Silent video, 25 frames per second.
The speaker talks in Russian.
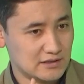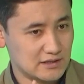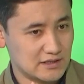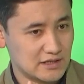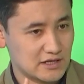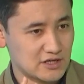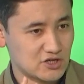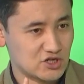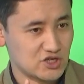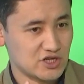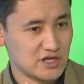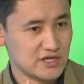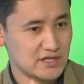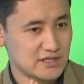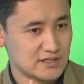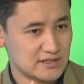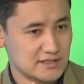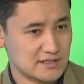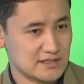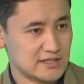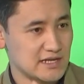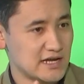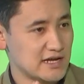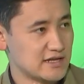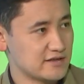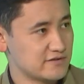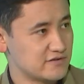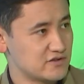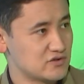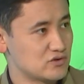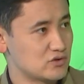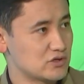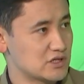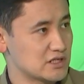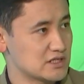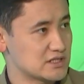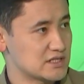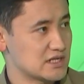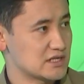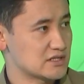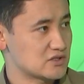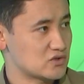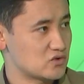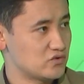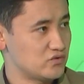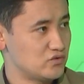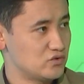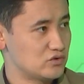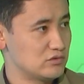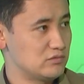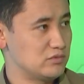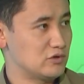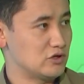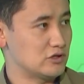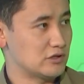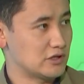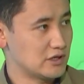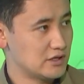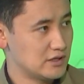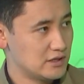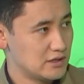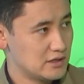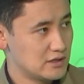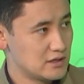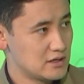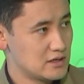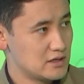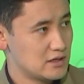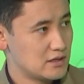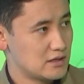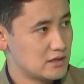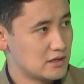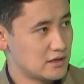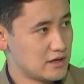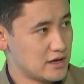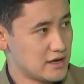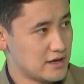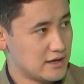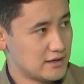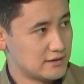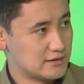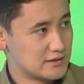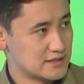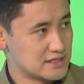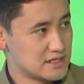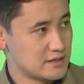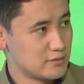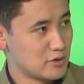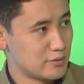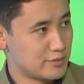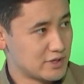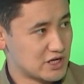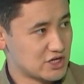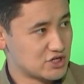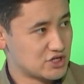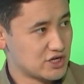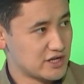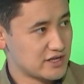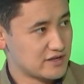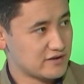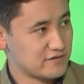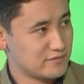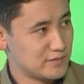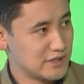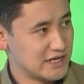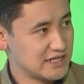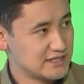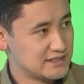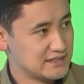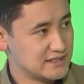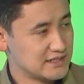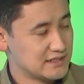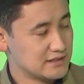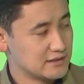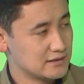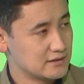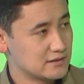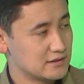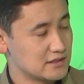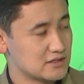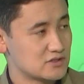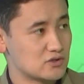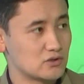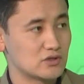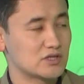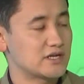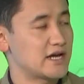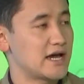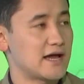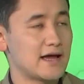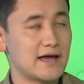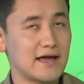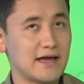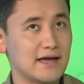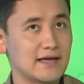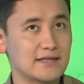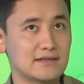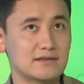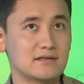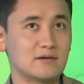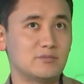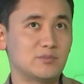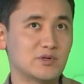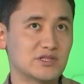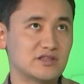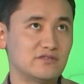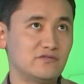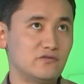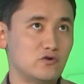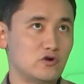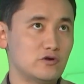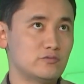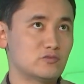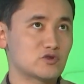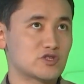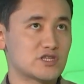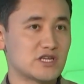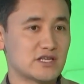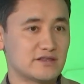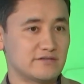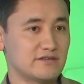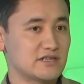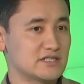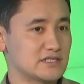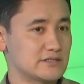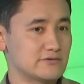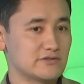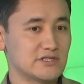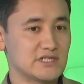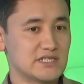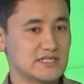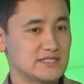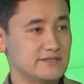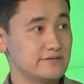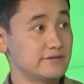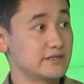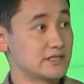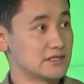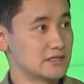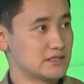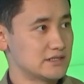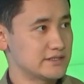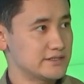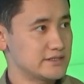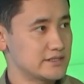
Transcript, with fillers: отражение состояния всего казахстанского футбола. Э, это самое поражение в Бресте. Насколько это, по-твоему, соответствует действительности?